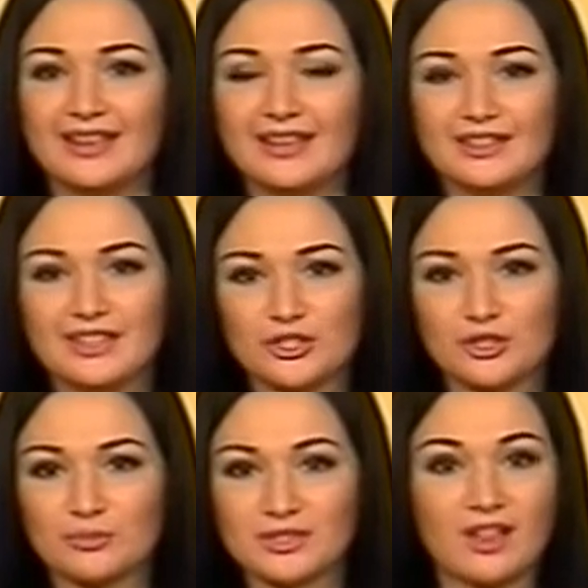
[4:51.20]
И
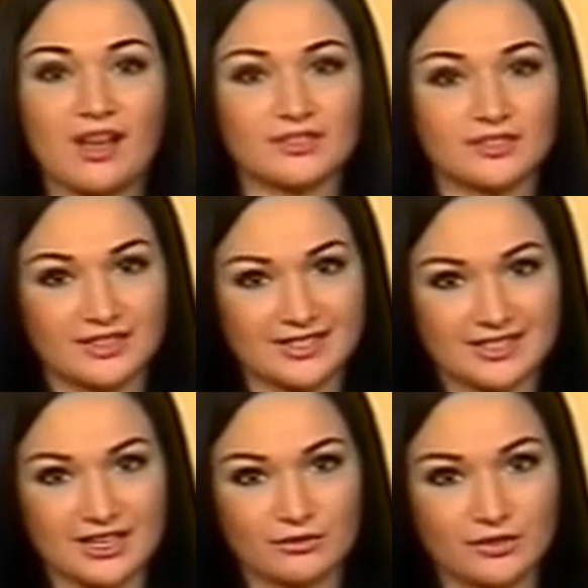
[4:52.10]
начнем с главного.
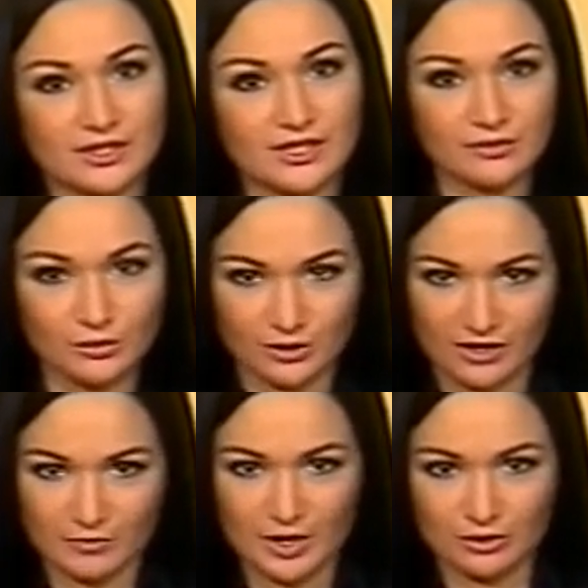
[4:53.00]
За эффективную
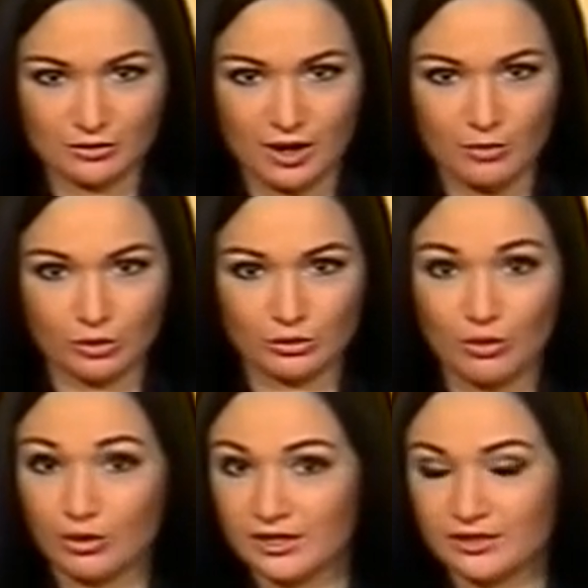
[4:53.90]
совместную работу
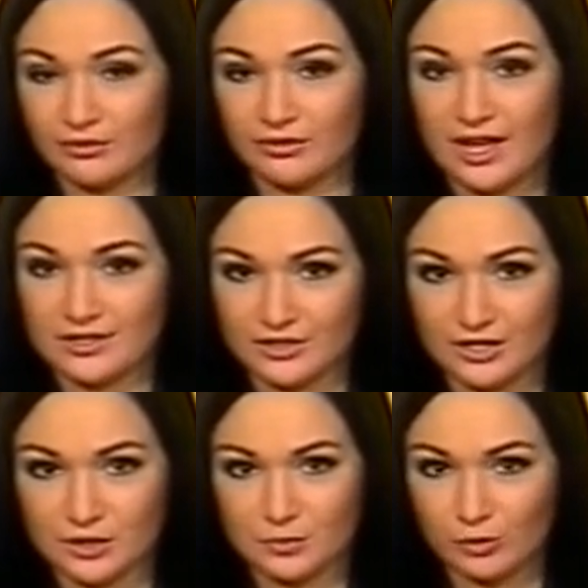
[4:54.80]
органов власти
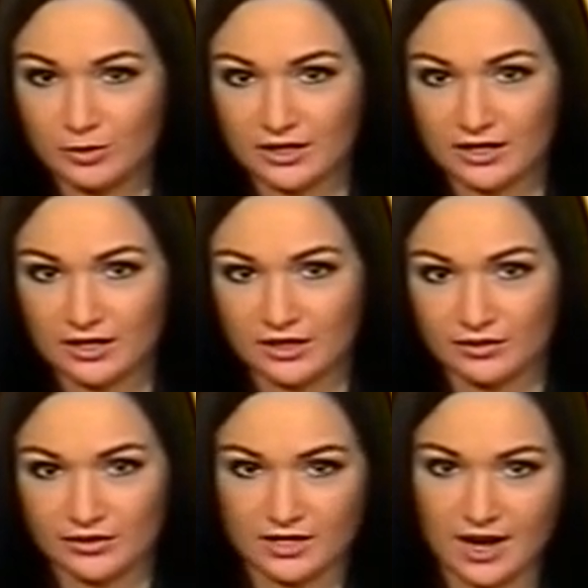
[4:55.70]
республики и
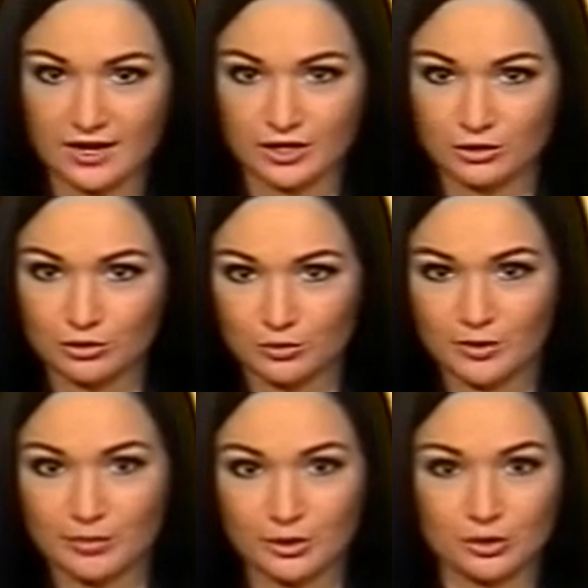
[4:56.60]
Федеральной
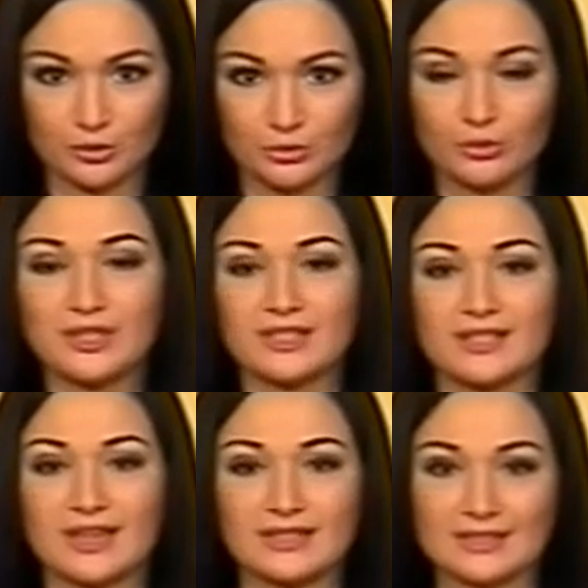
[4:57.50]
службы по труду и
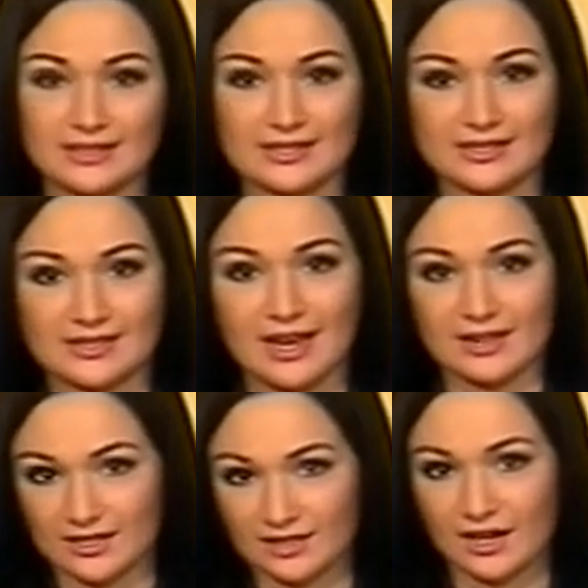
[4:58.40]
занятости
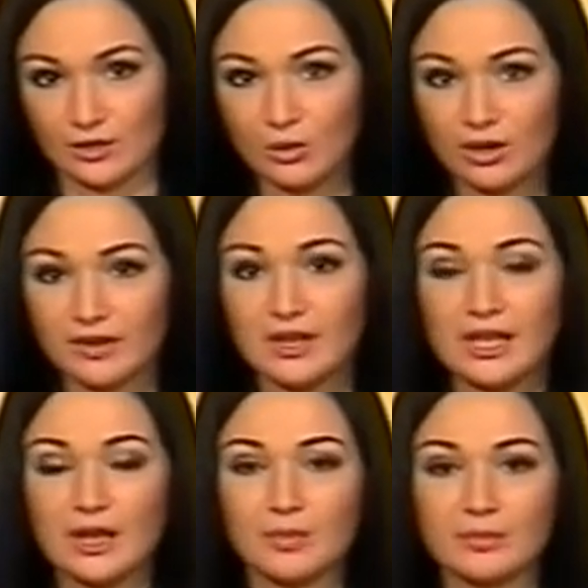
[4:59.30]
Арсена Конокова
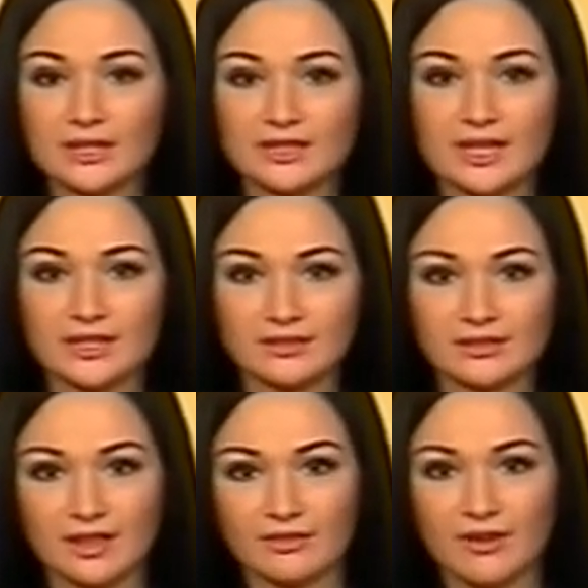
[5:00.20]
поблагодарил
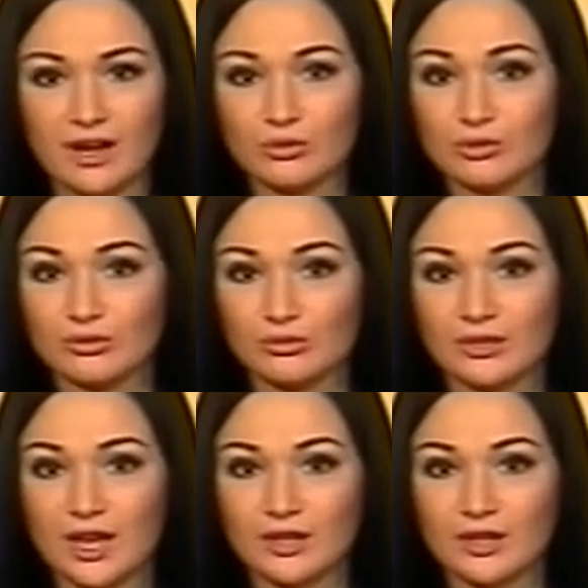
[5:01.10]
глава Роструда